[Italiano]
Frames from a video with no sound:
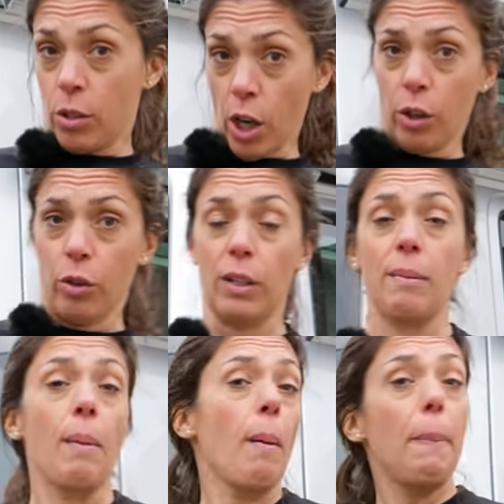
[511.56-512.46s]
Sonno,
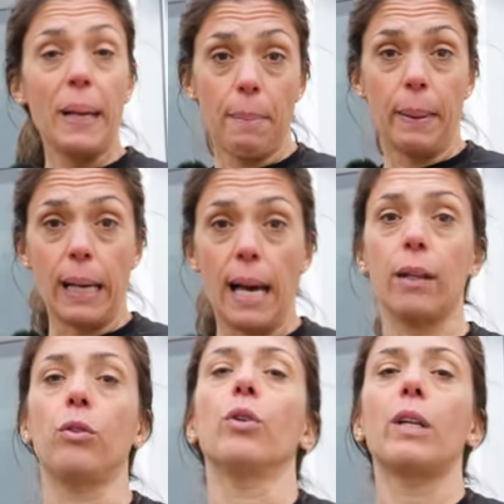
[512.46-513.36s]
ne abbiamo appena
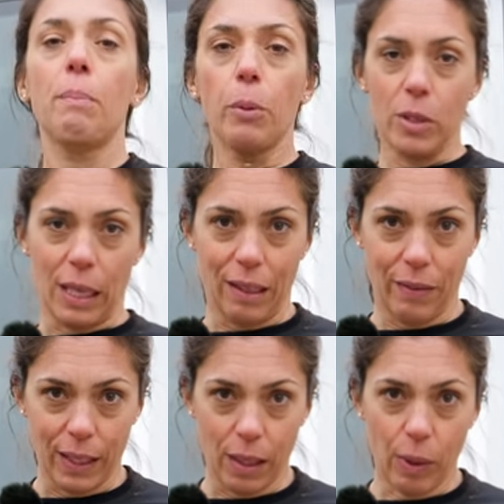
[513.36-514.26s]
parlato,
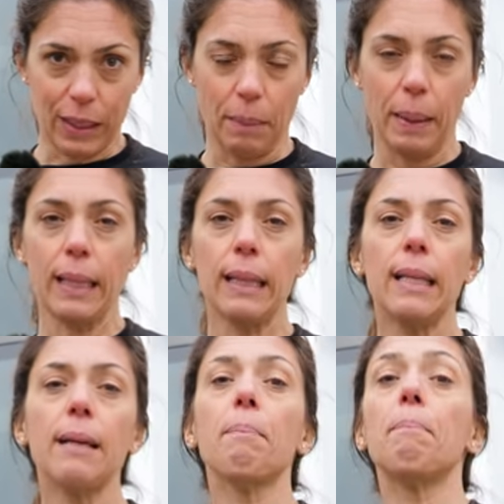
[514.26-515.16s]
riposatevi
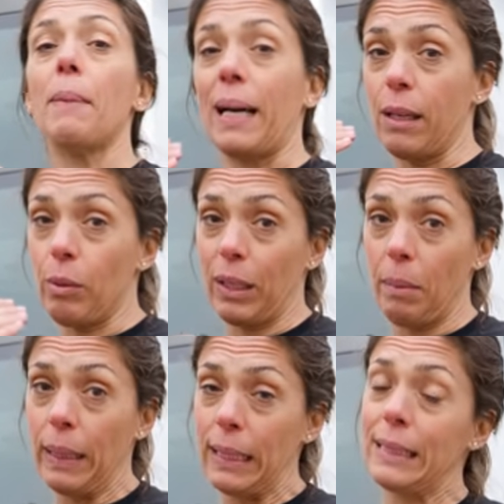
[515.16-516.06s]
adeguatamente,
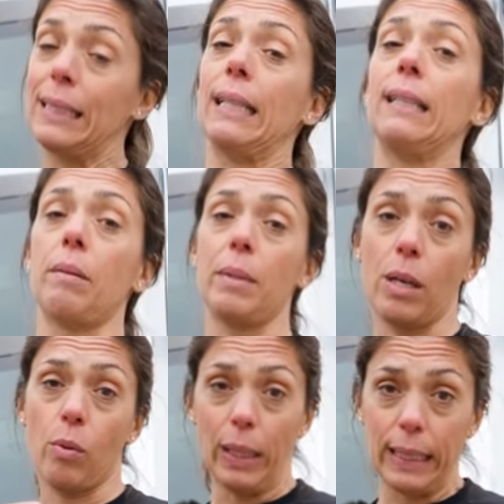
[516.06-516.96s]
adeguatamente sia in
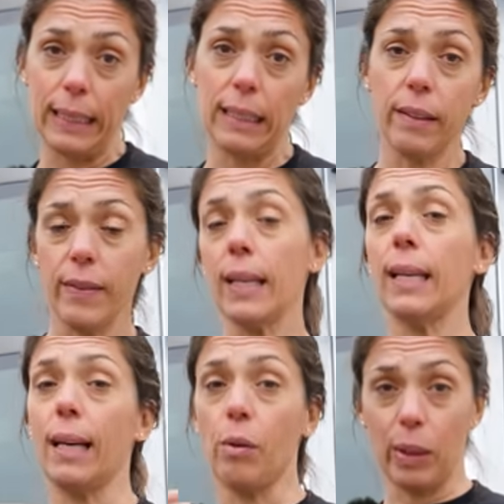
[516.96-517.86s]
termini qualitativi
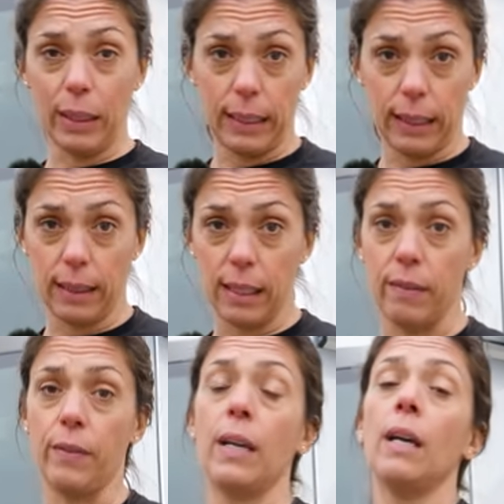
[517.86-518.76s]
che
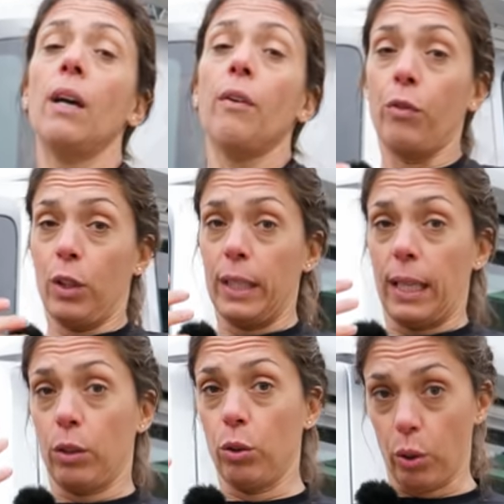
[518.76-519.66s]
quantitativi, vuol
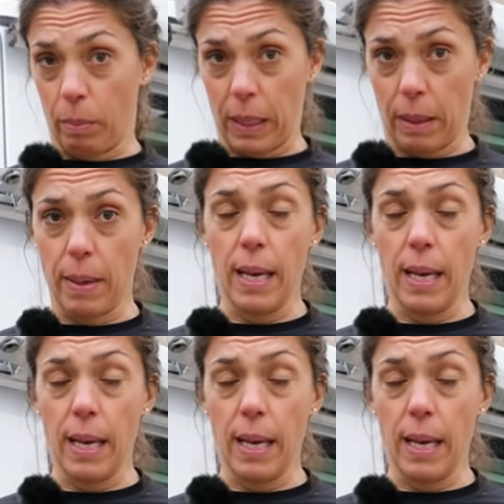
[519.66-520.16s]
dire dormire